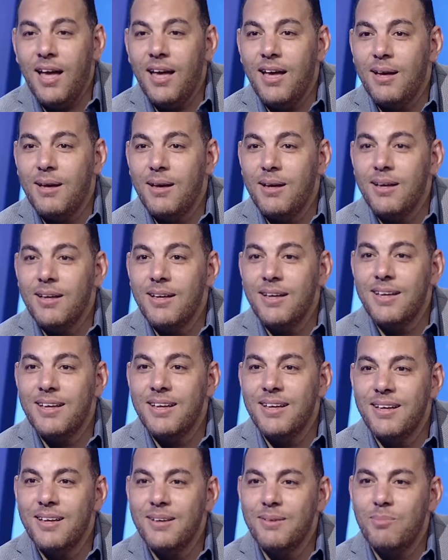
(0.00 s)

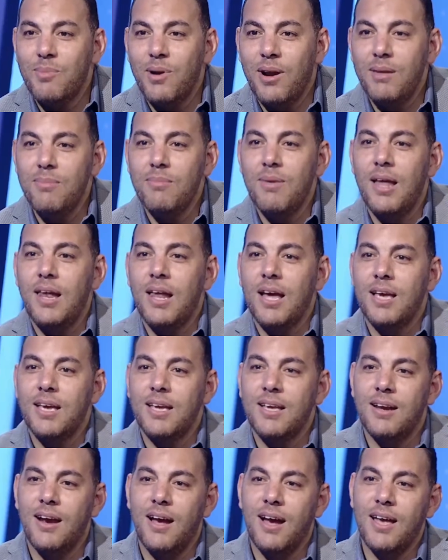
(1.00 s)
آه، ابراهيم قال لك
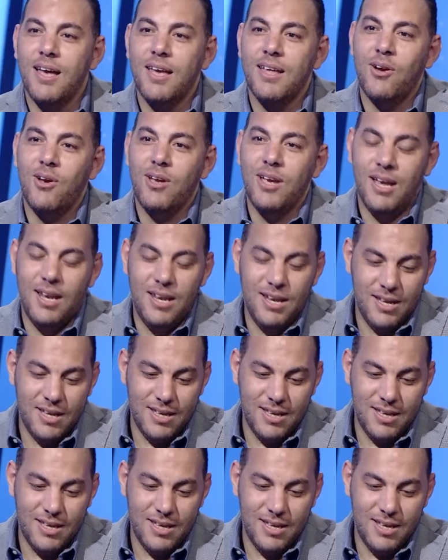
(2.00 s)
ايه راح جاي رايح